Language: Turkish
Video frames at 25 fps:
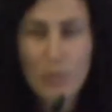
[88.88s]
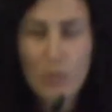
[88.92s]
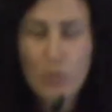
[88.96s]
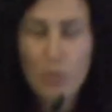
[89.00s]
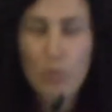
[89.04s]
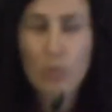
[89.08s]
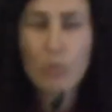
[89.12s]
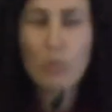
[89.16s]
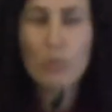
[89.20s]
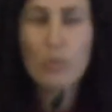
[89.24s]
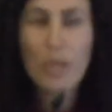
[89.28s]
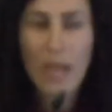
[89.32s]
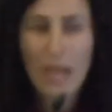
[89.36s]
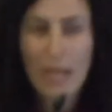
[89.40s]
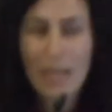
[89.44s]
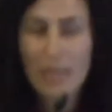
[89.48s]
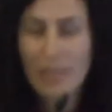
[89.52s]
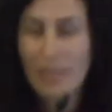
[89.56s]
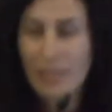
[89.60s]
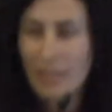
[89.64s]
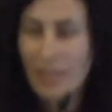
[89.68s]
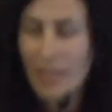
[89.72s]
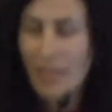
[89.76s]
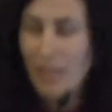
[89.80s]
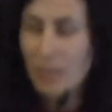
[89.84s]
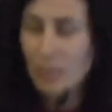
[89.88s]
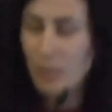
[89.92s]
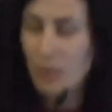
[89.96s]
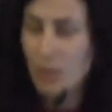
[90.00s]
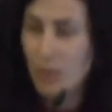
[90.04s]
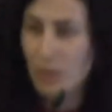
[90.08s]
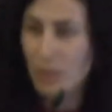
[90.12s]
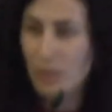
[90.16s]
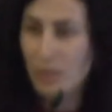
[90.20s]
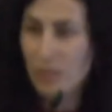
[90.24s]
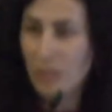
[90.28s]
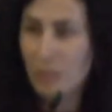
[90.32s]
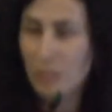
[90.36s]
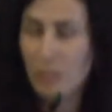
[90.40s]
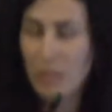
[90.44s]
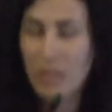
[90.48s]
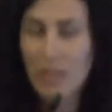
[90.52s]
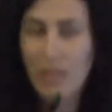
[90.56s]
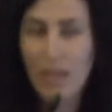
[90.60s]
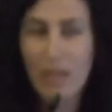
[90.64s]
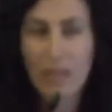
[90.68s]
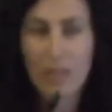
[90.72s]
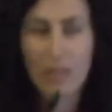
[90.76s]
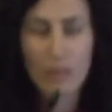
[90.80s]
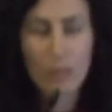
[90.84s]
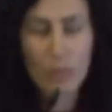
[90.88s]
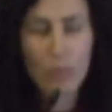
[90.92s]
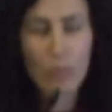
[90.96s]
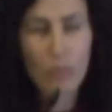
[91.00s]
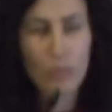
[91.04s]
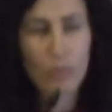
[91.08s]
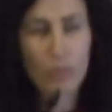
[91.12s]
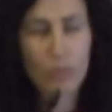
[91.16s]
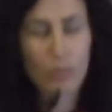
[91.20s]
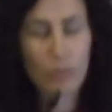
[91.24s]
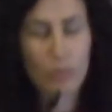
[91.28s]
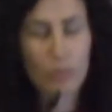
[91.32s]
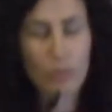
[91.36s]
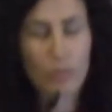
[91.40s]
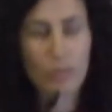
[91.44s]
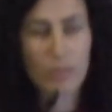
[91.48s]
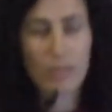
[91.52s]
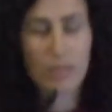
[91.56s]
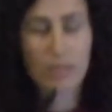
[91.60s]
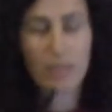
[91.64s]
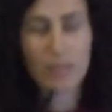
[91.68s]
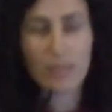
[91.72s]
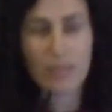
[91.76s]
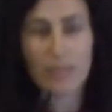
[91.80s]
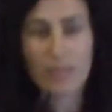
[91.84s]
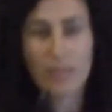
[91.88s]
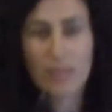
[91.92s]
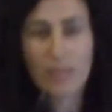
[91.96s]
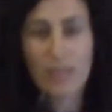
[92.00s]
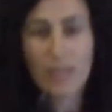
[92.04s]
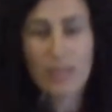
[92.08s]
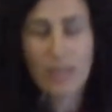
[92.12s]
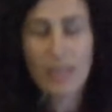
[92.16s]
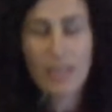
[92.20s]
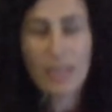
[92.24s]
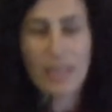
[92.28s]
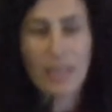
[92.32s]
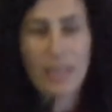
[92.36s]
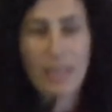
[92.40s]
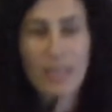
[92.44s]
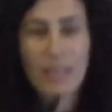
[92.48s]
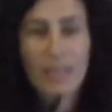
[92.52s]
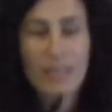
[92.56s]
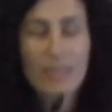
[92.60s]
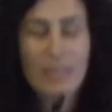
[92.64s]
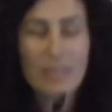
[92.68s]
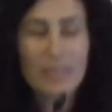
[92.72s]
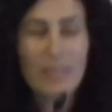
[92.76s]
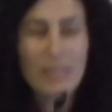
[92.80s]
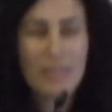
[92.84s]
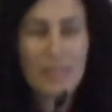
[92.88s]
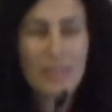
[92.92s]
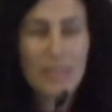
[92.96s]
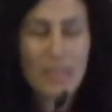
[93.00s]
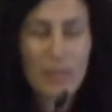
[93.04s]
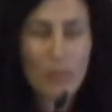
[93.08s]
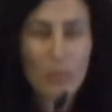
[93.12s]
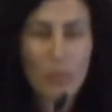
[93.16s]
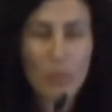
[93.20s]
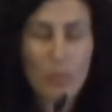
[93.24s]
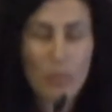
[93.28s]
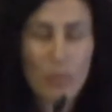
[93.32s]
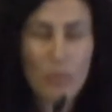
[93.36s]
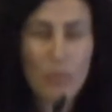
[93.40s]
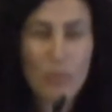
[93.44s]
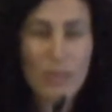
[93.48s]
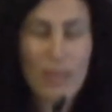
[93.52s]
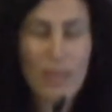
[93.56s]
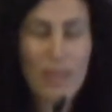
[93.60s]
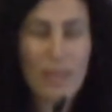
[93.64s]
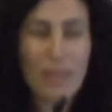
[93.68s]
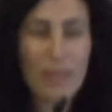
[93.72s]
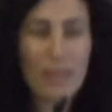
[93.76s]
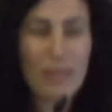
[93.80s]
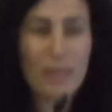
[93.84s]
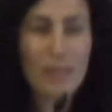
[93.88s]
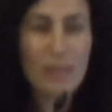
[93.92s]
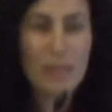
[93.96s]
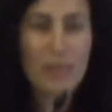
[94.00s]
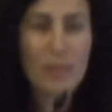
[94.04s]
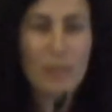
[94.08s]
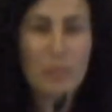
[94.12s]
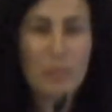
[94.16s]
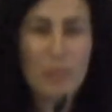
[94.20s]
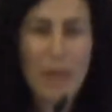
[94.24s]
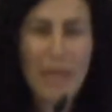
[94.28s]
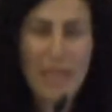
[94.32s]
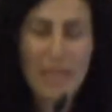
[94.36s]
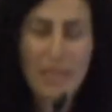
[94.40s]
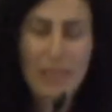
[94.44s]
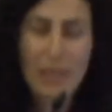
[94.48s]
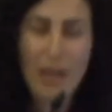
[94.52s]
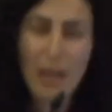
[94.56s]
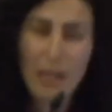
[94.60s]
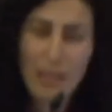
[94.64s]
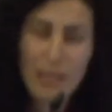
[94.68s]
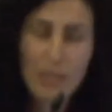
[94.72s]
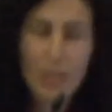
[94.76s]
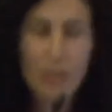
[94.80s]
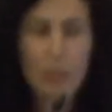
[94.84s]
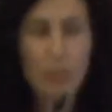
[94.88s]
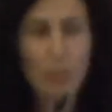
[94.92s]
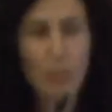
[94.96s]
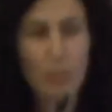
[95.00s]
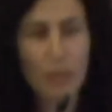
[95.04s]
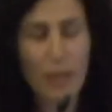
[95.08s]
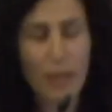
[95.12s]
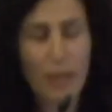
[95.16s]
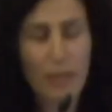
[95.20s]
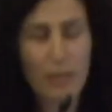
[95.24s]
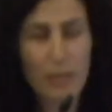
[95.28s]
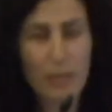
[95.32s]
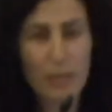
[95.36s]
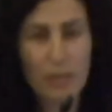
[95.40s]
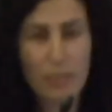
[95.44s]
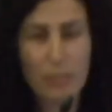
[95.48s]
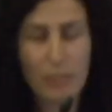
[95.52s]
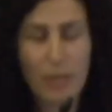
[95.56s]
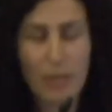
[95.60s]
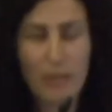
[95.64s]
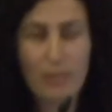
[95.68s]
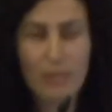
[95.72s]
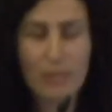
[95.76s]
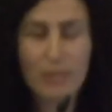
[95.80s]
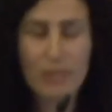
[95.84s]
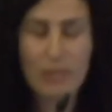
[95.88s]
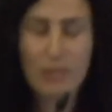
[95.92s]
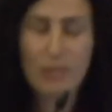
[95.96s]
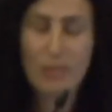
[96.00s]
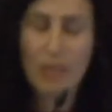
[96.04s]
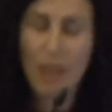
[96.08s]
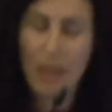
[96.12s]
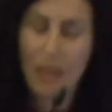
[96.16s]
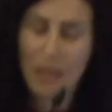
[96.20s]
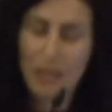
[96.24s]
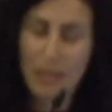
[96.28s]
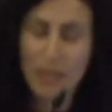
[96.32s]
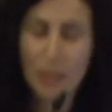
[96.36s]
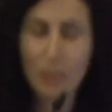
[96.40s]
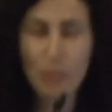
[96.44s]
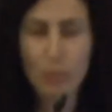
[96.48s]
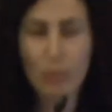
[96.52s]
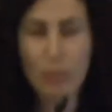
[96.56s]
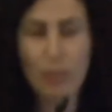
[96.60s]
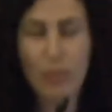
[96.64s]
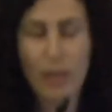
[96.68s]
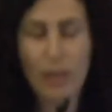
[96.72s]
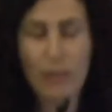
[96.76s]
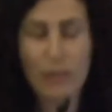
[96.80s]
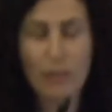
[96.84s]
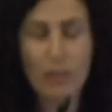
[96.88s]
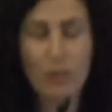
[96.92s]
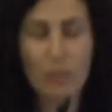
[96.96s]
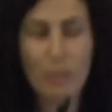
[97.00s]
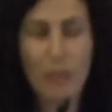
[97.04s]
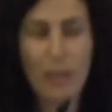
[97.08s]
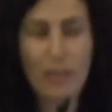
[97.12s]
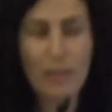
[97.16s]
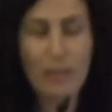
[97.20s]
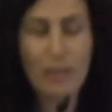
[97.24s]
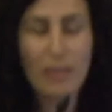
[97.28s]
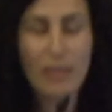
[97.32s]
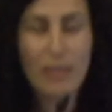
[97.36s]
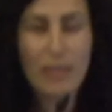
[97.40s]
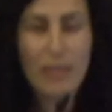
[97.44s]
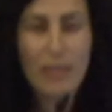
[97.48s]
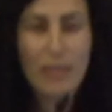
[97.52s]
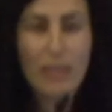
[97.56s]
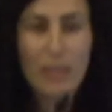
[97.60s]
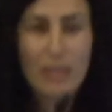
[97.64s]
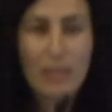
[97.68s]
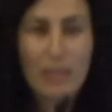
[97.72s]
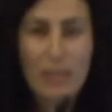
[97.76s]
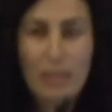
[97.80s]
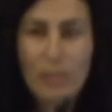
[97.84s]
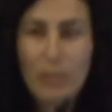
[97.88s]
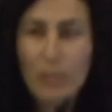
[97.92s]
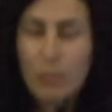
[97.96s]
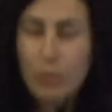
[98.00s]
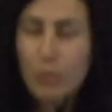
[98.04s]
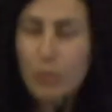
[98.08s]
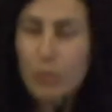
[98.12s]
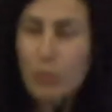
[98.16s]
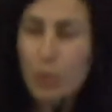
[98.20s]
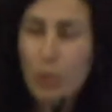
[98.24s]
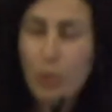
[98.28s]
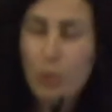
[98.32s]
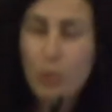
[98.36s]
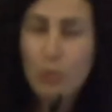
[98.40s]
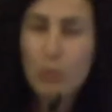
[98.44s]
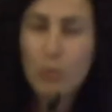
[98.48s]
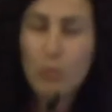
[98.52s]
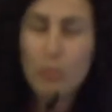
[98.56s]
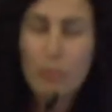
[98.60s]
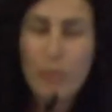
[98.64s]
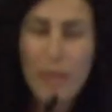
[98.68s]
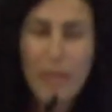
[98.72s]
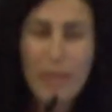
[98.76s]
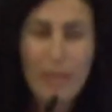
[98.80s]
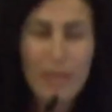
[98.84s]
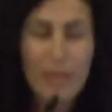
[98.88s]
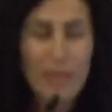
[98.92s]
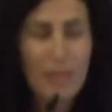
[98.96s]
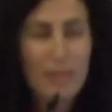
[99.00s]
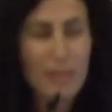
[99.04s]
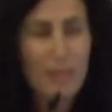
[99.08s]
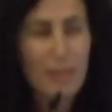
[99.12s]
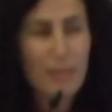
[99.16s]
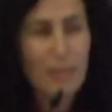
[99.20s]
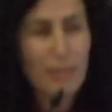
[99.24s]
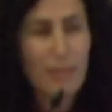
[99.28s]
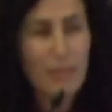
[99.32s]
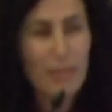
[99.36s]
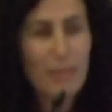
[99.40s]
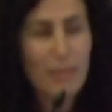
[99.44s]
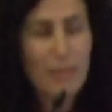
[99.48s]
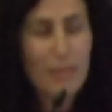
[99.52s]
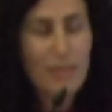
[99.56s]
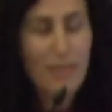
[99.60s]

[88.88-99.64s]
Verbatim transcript: sorun haline gelmiş bir alanı oluşturduğu için e, din konusuna e, belki daha cesur yaklaşmak, daha cesur tartışmak ve bu kördüğüme e,